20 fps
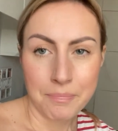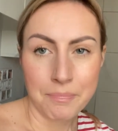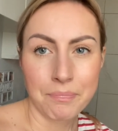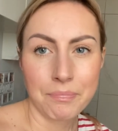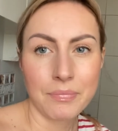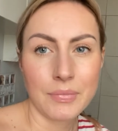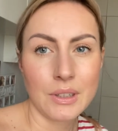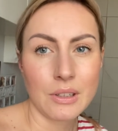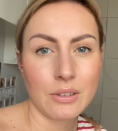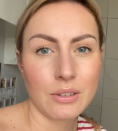
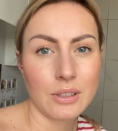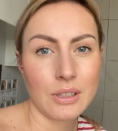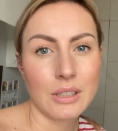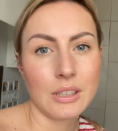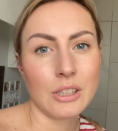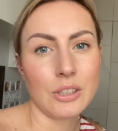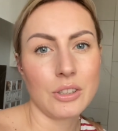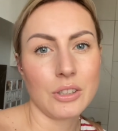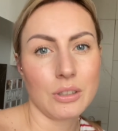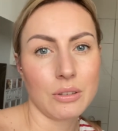No i
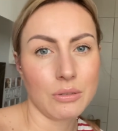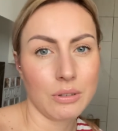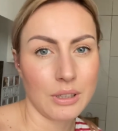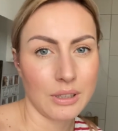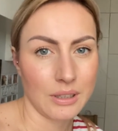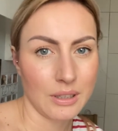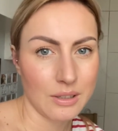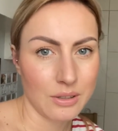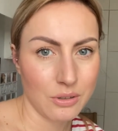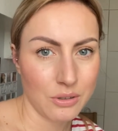rzeczy, które
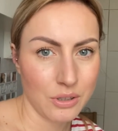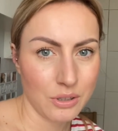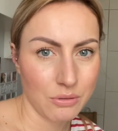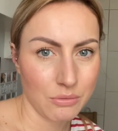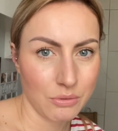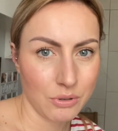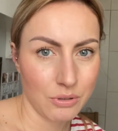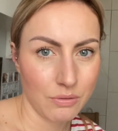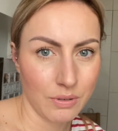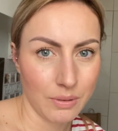na co dzień
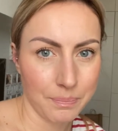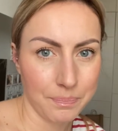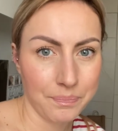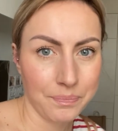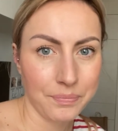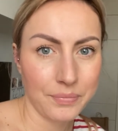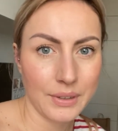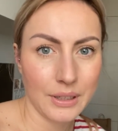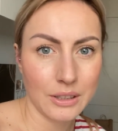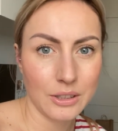używam.
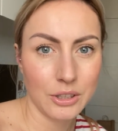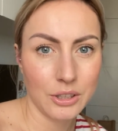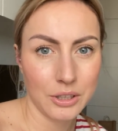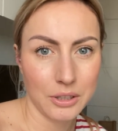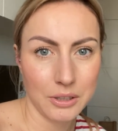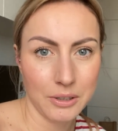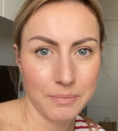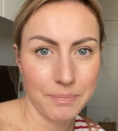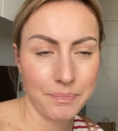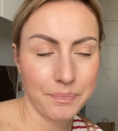Także
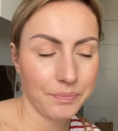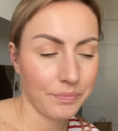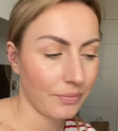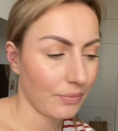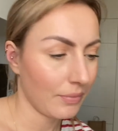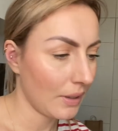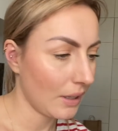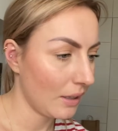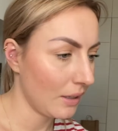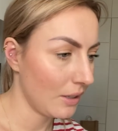
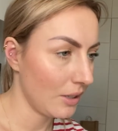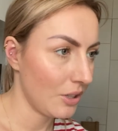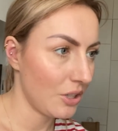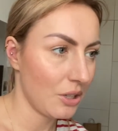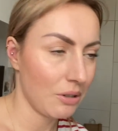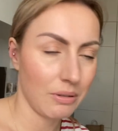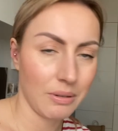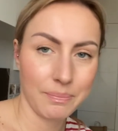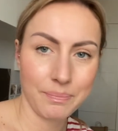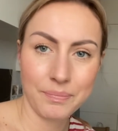e,
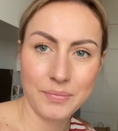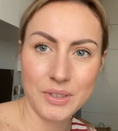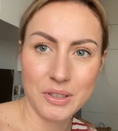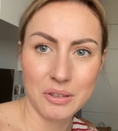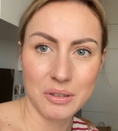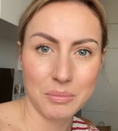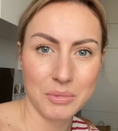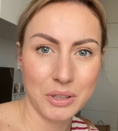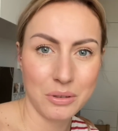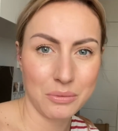działam,
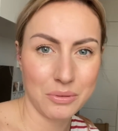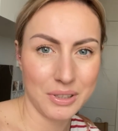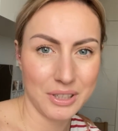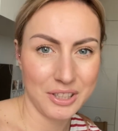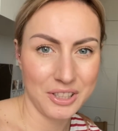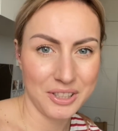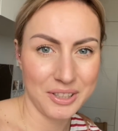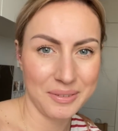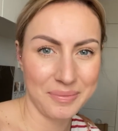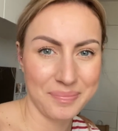działam, nie nudzę
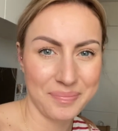się.